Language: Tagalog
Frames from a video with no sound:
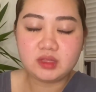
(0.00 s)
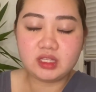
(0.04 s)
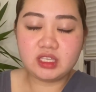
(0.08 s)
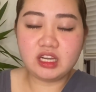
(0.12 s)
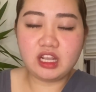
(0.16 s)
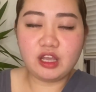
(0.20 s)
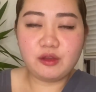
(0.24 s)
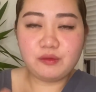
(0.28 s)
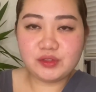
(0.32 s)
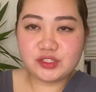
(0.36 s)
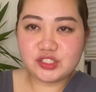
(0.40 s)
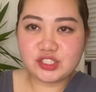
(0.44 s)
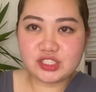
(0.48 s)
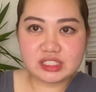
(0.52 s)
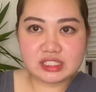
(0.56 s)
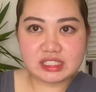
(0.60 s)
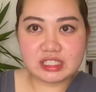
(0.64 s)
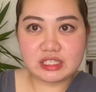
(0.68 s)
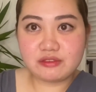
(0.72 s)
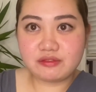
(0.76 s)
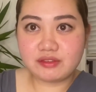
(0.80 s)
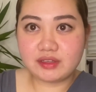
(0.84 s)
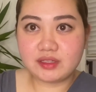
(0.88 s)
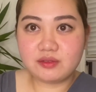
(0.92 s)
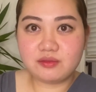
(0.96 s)
I will just
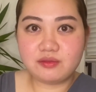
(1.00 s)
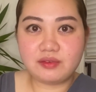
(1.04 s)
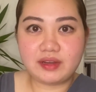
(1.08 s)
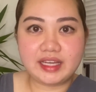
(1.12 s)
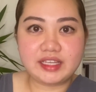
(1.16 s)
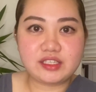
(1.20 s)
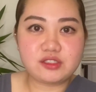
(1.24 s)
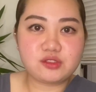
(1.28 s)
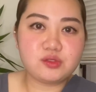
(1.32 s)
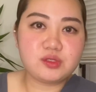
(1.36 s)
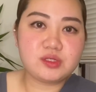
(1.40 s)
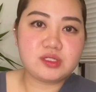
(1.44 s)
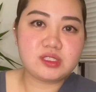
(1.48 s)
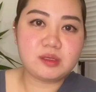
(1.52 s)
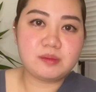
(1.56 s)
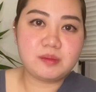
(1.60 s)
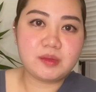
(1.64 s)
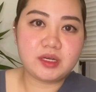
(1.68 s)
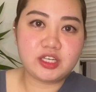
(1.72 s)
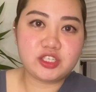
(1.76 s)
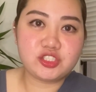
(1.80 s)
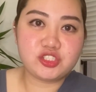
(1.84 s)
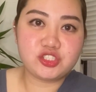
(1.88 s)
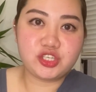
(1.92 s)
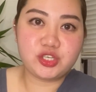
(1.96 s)
give advice dun sa
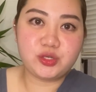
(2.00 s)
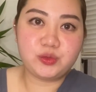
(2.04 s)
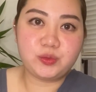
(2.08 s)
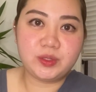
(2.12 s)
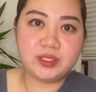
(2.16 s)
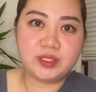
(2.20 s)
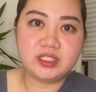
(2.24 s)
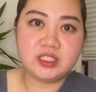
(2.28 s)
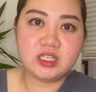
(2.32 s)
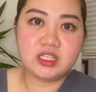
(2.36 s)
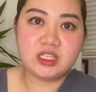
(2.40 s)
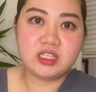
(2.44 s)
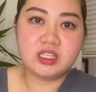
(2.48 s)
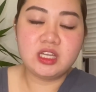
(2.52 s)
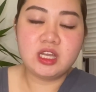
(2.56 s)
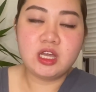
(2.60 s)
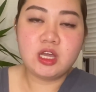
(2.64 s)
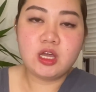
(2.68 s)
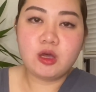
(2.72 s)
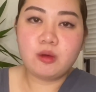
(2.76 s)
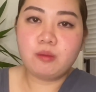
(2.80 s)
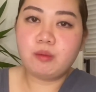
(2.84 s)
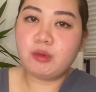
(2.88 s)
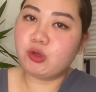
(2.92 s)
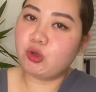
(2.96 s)
mga J1 na
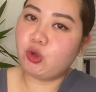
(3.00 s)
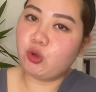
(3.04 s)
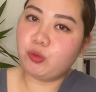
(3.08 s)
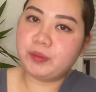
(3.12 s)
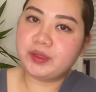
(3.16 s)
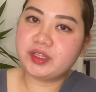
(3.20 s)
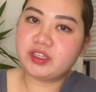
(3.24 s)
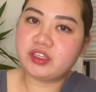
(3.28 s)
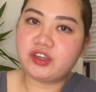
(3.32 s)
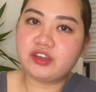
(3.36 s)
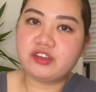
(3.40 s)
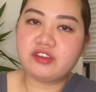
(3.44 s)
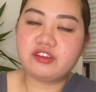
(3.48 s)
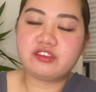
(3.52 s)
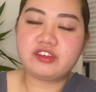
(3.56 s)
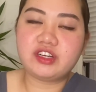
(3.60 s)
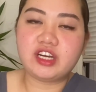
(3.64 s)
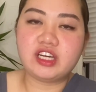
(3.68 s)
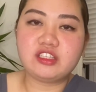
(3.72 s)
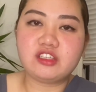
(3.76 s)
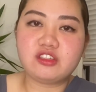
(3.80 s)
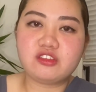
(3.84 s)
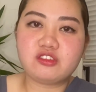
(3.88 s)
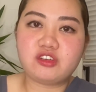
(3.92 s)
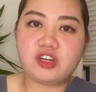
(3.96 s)
mag-open kayo ng
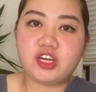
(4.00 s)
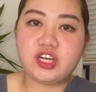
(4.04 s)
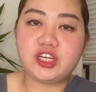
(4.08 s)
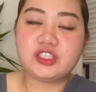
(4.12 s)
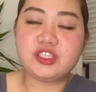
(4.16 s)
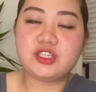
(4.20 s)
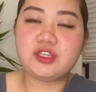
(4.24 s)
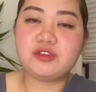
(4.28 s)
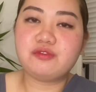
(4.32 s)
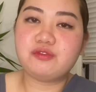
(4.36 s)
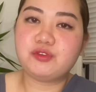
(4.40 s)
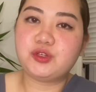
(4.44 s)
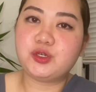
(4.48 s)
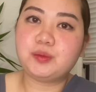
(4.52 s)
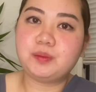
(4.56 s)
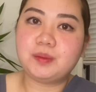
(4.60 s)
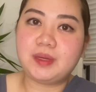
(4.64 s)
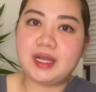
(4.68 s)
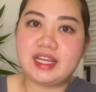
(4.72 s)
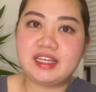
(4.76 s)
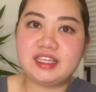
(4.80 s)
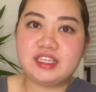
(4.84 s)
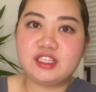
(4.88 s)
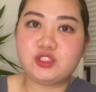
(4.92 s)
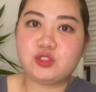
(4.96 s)
credit card if you're
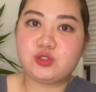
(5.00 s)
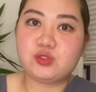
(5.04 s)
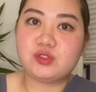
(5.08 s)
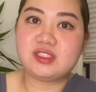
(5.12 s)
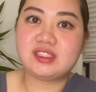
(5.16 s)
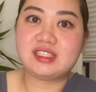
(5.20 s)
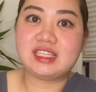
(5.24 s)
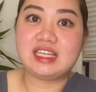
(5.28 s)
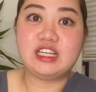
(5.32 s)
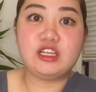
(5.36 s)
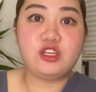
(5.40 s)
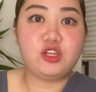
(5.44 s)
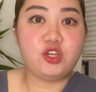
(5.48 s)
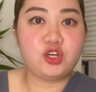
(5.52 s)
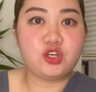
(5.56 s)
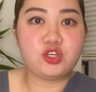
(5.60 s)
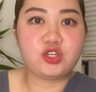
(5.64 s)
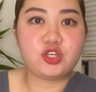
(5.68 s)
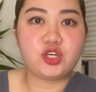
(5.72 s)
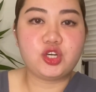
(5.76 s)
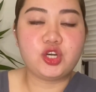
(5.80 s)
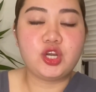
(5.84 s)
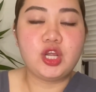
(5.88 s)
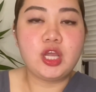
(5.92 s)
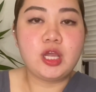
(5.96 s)
planning to stay
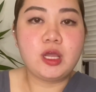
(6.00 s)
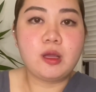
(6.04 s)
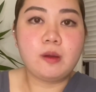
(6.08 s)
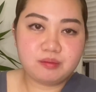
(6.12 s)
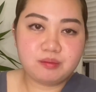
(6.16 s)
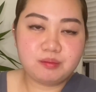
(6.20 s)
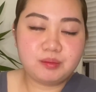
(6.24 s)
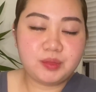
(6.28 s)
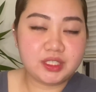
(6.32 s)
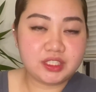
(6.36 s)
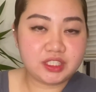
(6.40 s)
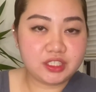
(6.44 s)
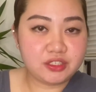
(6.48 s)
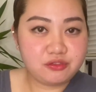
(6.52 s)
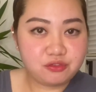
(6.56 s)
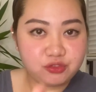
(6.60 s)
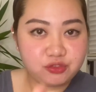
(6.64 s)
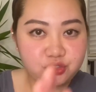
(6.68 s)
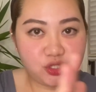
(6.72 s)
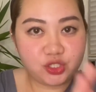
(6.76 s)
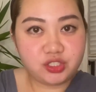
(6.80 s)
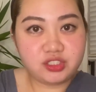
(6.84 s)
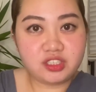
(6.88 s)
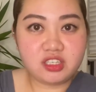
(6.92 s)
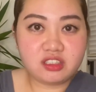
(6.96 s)
longer But if
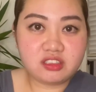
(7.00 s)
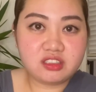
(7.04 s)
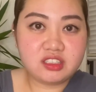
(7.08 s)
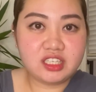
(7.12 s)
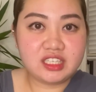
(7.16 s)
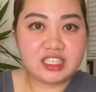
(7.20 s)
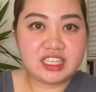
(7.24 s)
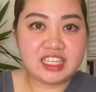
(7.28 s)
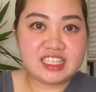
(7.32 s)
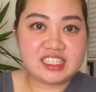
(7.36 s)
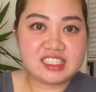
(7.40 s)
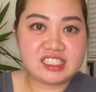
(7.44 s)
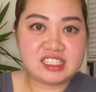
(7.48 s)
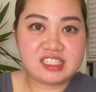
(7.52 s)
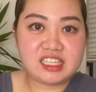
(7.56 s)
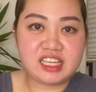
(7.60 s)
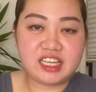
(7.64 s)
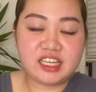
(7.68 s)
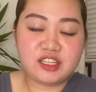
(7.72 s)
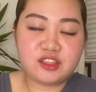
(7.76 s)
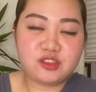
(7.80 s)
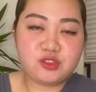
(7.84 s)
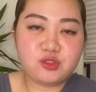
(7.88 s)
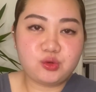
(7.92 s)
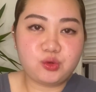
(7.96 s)
you're not gonna
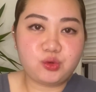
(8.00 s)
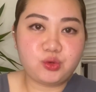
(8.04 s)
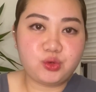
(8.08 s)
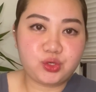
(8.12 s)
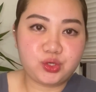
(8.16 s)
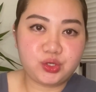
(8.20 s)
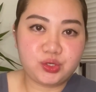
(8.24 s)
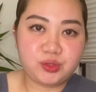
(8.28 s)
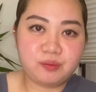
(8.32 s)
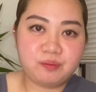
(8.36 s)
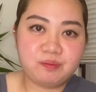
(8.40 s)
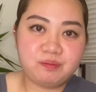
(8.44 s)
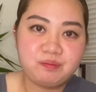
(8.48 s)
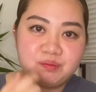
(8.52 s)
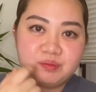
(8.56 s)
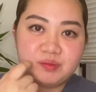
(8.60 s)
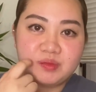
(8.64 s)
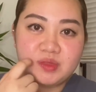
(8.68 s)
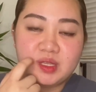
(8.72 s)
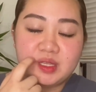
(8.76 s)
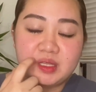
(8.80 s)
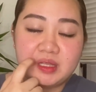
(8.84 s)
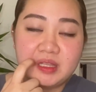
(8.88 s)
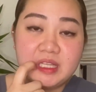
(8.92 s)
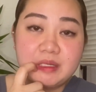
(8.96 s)
extend or
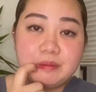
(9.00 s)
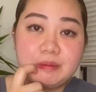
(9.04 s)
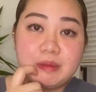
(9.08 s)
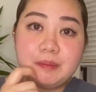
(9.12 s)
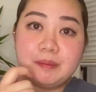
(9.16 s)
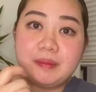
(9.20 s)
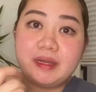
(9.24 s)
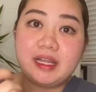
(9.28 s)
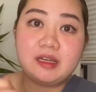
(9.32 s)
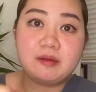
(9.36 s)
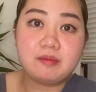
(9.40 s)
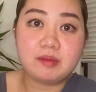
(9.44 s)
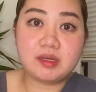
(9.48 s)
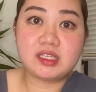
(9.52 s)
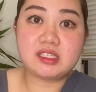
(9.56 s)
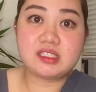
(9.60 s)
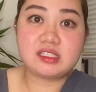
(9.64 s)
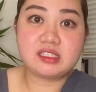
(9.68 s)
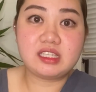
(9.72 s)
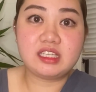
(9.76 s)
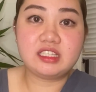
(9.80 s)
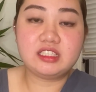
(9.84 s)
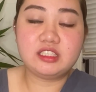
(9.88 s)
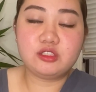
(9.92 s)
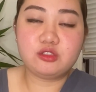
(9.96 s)
nagpa-plan
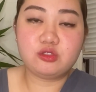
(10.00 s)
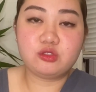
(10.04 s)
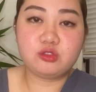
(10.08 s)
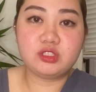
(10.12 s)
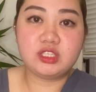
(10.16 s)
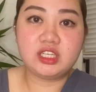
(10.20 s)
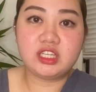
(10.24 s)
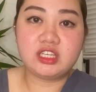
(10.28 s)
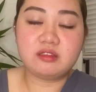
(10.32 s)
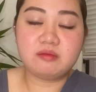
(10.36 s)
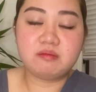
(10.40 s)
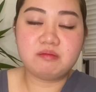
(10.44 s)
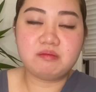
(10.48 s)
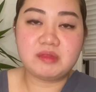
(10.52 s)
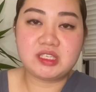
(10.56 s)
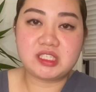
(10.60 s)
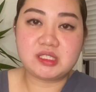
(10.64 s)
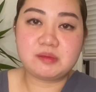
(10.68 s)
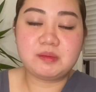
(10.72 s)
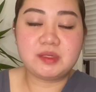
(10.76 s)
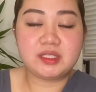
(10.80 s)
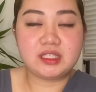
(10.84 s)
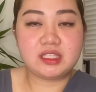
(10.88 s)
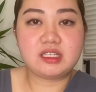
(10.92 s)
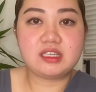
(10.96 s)
magstay dito ng mas
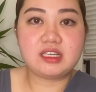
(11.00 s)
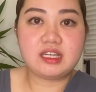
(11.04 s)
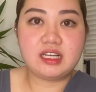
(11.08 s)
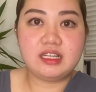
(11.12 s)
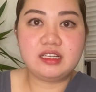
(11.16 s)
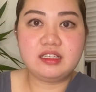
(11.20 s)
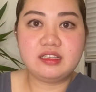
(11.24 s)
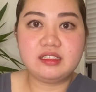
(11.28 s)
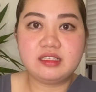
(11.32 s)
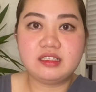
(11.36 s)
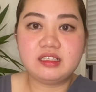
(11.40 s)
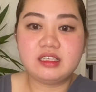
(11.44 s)
matagal,